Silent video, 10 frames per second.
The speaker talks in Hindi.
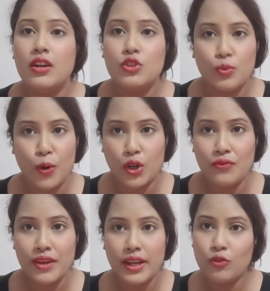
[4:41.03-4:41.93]
जो
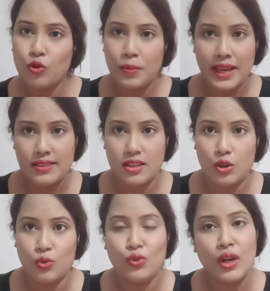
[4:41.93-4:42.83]
बॉटम वेयर है वो भी एक्सेल
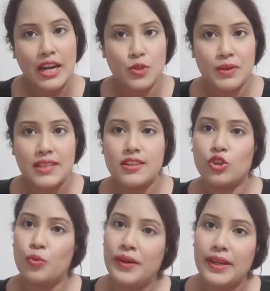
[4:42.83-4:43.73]
लो वो लार्ज भी ले
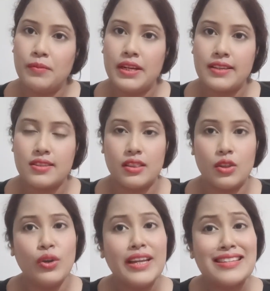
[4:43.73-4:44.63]
सकते हो मीडियम भी ले
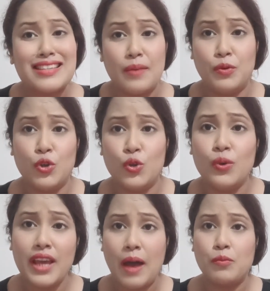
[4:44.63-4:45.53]
सकते हो इट्स अप टू यू
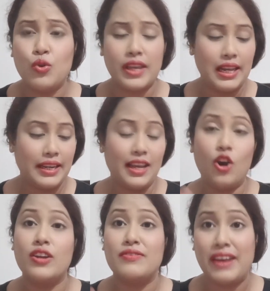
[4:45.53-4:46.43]
कि आपको क्या लेना है
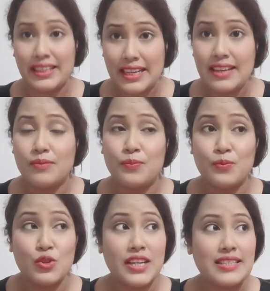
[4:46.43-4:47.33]
और फ़ायदा
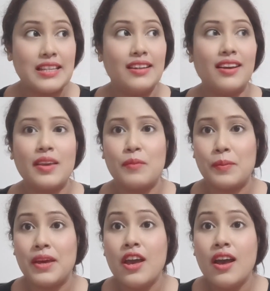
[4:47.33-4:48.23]
मुझे ऐसा लगा कि मे
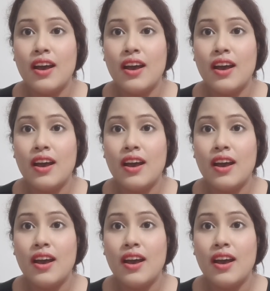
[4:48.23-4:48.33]
बी